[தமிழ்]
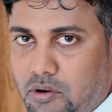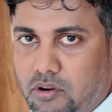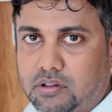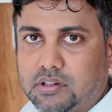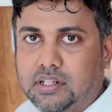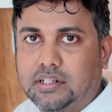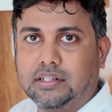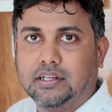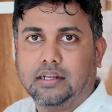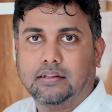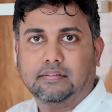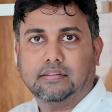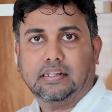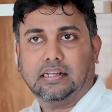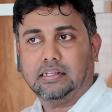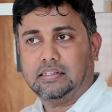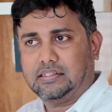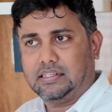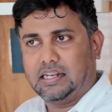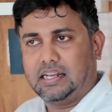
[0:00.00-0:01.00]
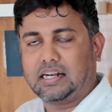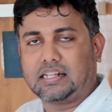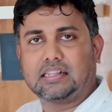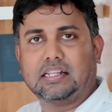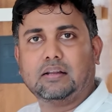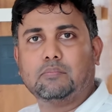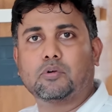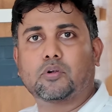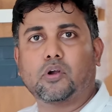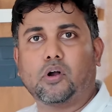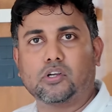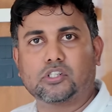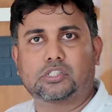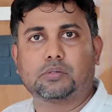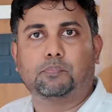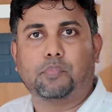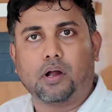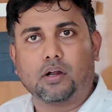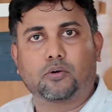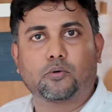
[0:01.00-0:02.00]
நம்ம வந்து அந்த அந்த சில இடத்துல நம்ம
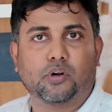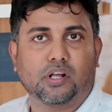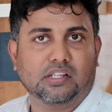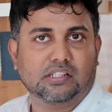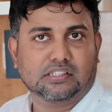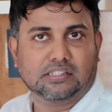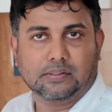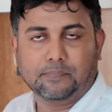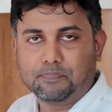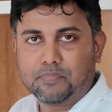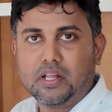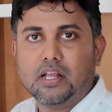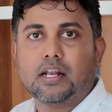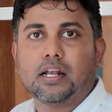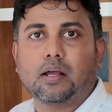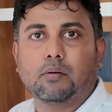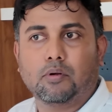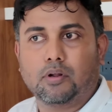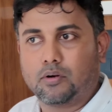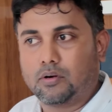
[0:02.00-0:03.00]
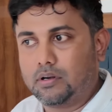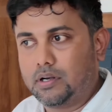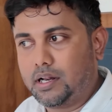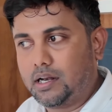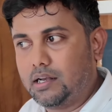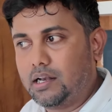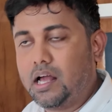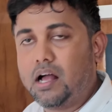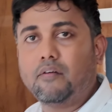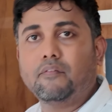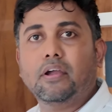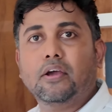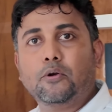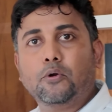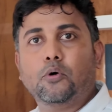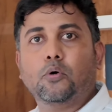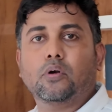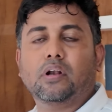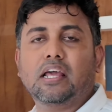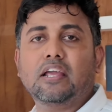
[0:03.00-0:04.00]
காஸ்ட்டு பார்க்கக்கூடாதுங்க நம்ம நல்லா
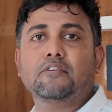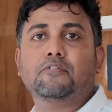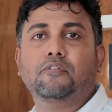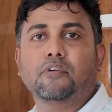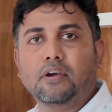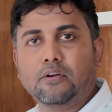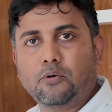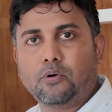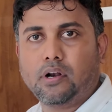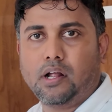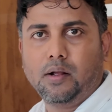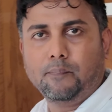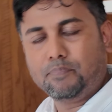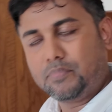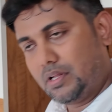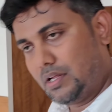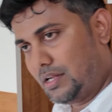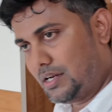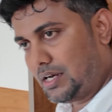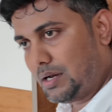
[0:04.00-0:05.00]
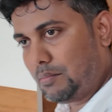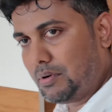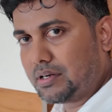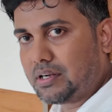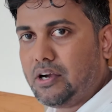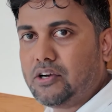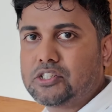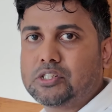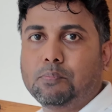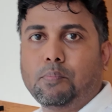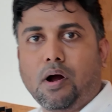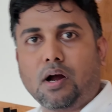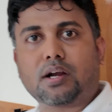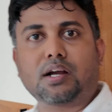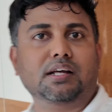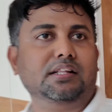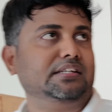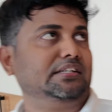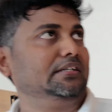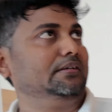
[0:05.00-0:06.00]
வேணும் லைஃப் வேணும்னா நம்ம காஸ்ட்டு
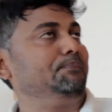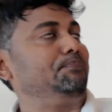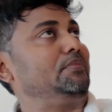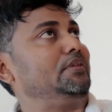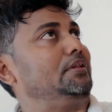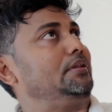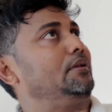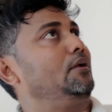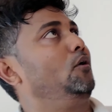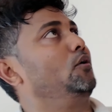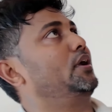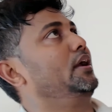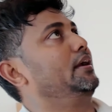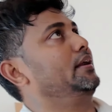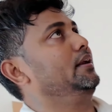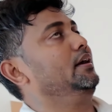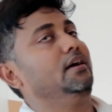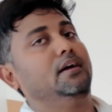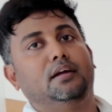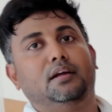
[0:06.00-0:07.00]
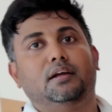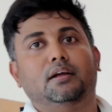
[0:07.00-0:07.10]
பார்க்காதீங்க ஓகேங்களா